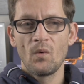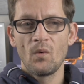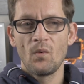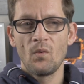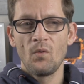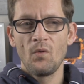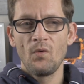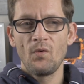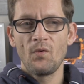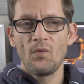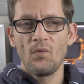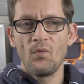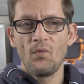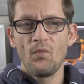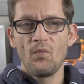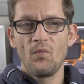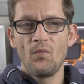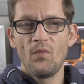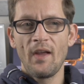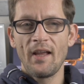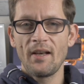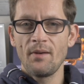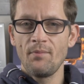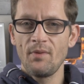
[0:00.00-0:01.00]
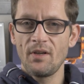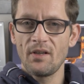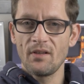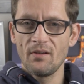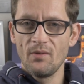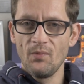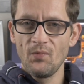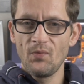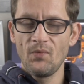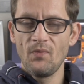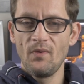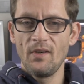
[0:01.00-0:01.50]
und werde mich
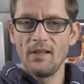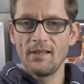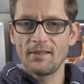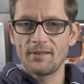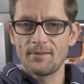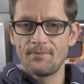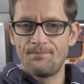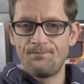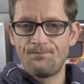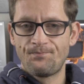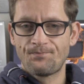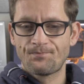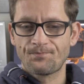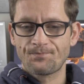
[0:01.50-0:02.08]
impfen lassen.